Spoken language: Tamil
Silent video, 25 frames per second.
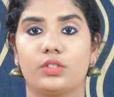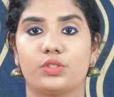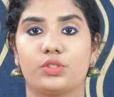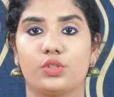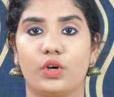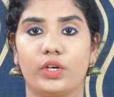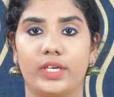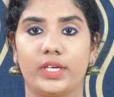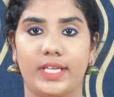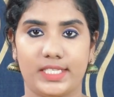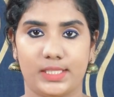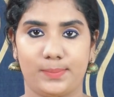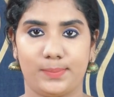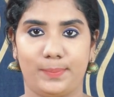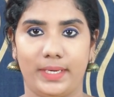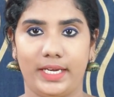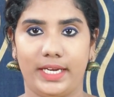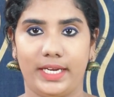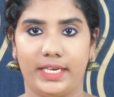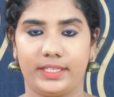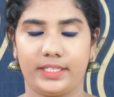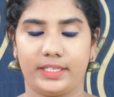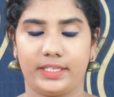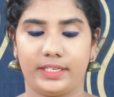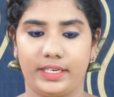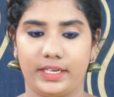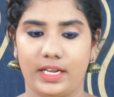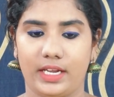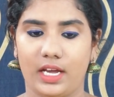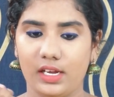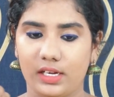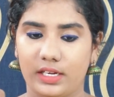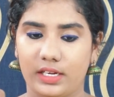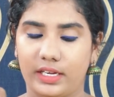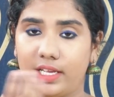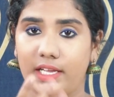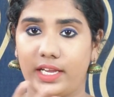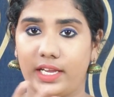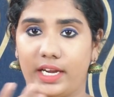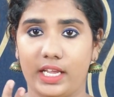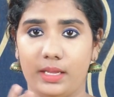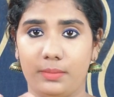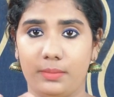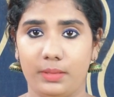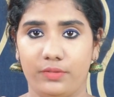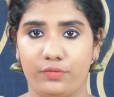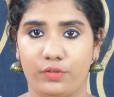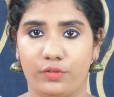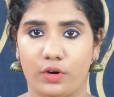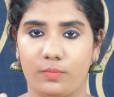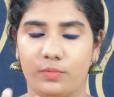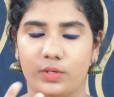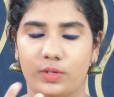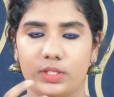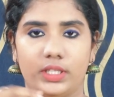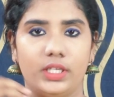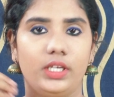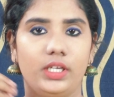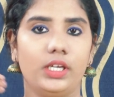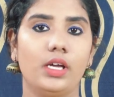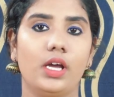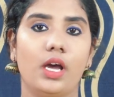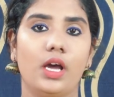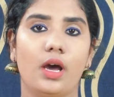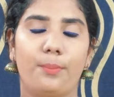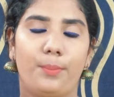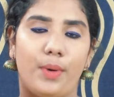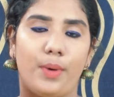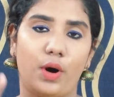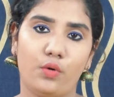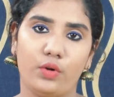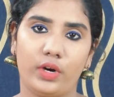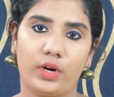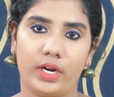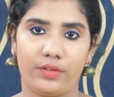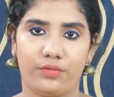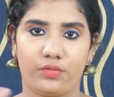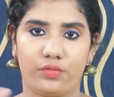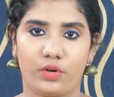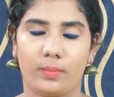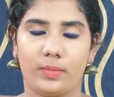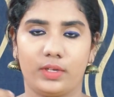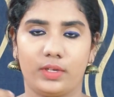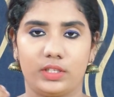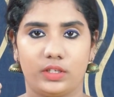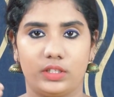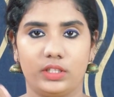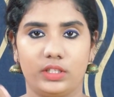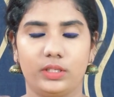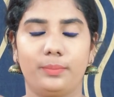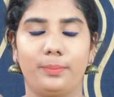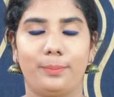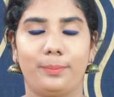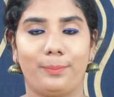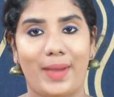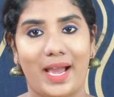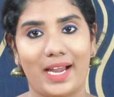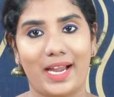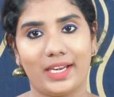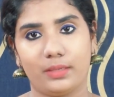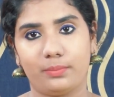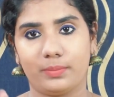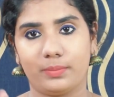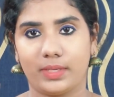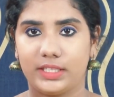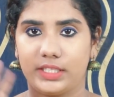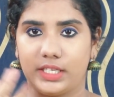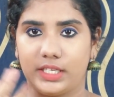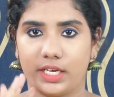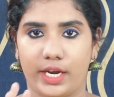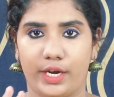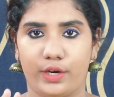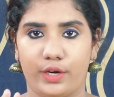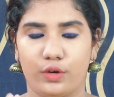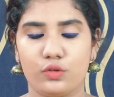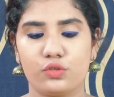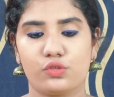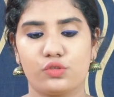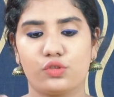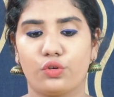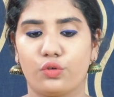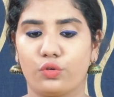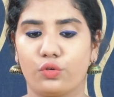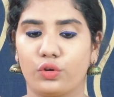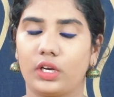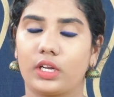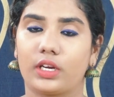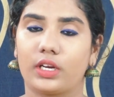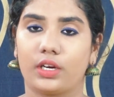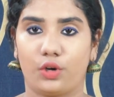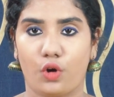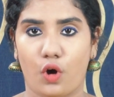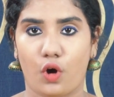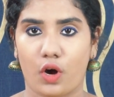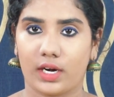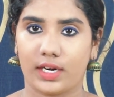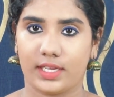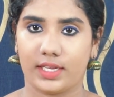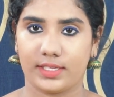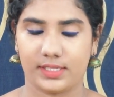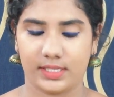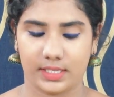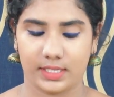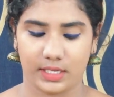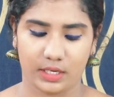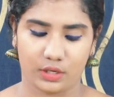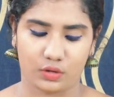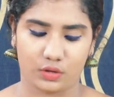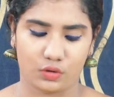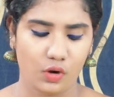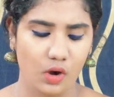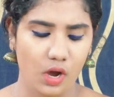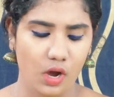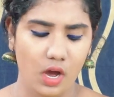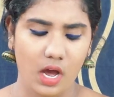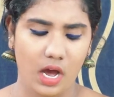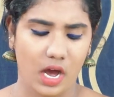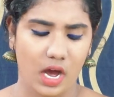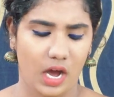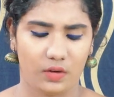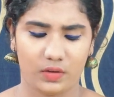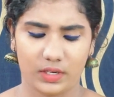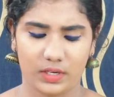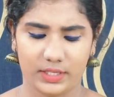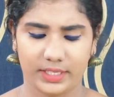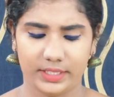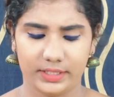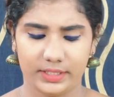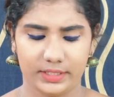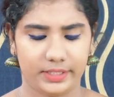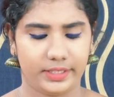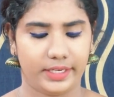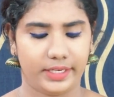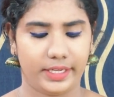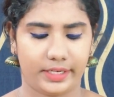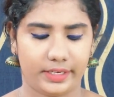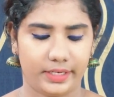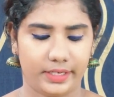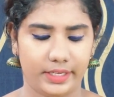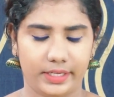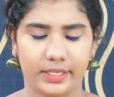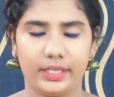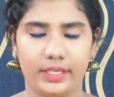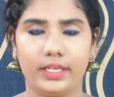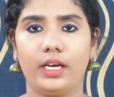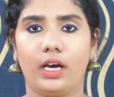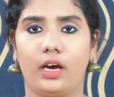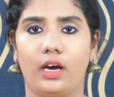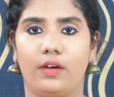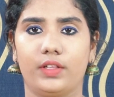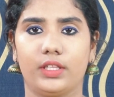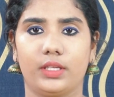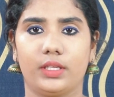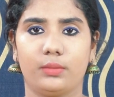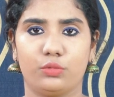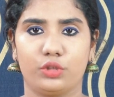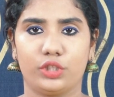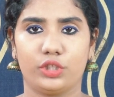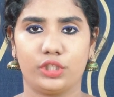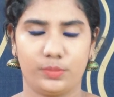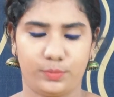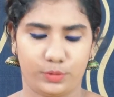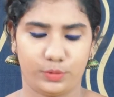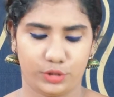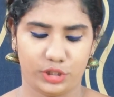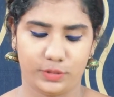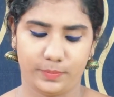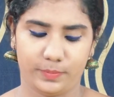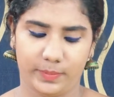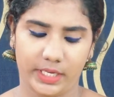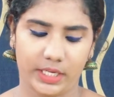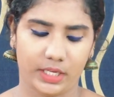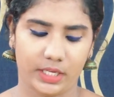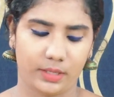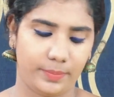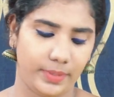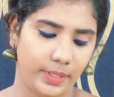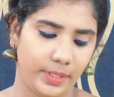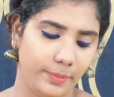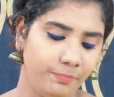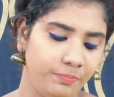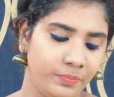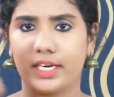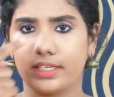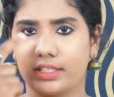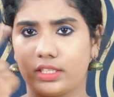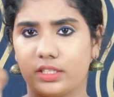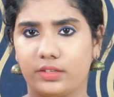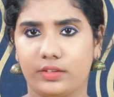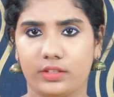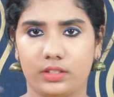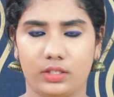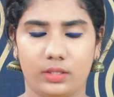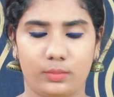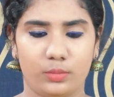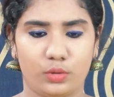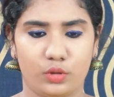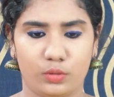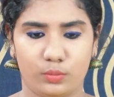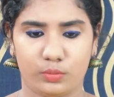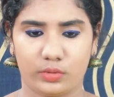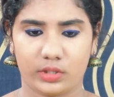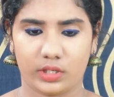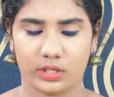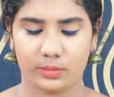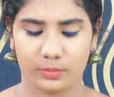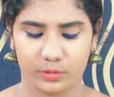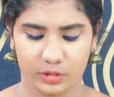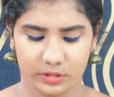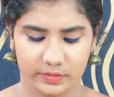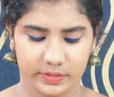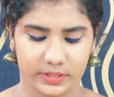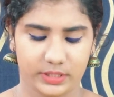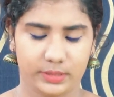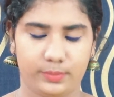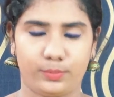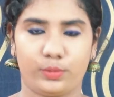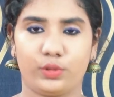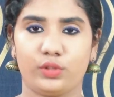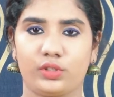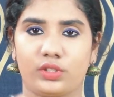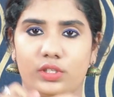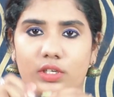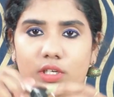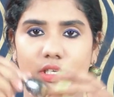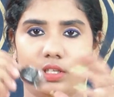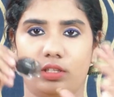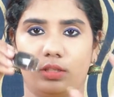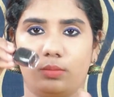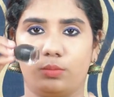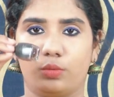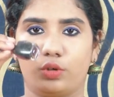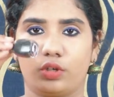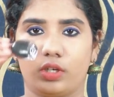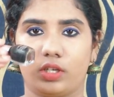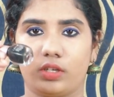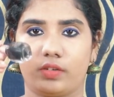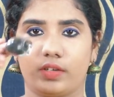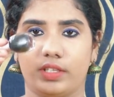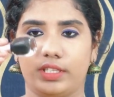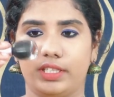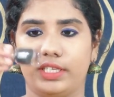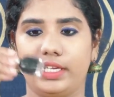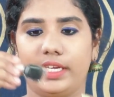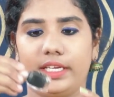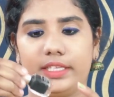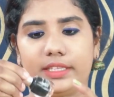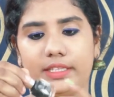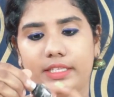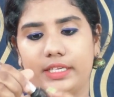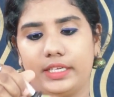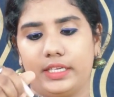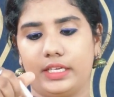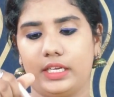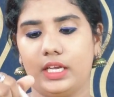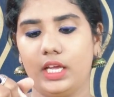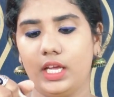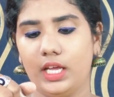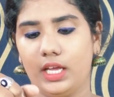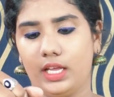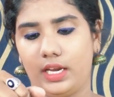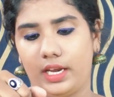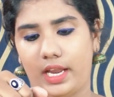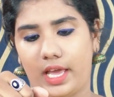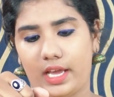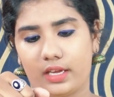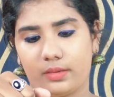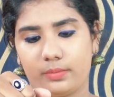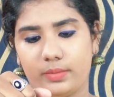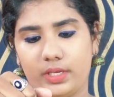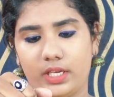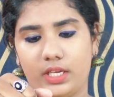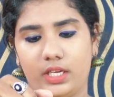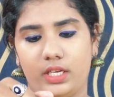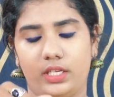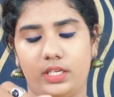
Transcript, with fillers: ஸோ டச் பண்ணி எடுத்துக்கிட்டிங்கன்னா க்ரீமி ஃபார்ம் வந்து பவுட்ரி ஃபார்ம் அதாவது மேட் மாதிரி ஆகிடும் ஸோ உங்களுக்கு லாங் லாஸ்டிங்காக இருக்கும் அவ்வளோதான் இந்த டெக்னிக்கு அவள் தான் முடிஞ்சு போச்சு மேக்கப்பு அடுத்ததாக வந்து நம்ம ஒரு பொட்டை மொட்டை வச்சுப்போம் ஸோ அந்த பொட்டுக்கு வந்து நான் இந்த லாக்மே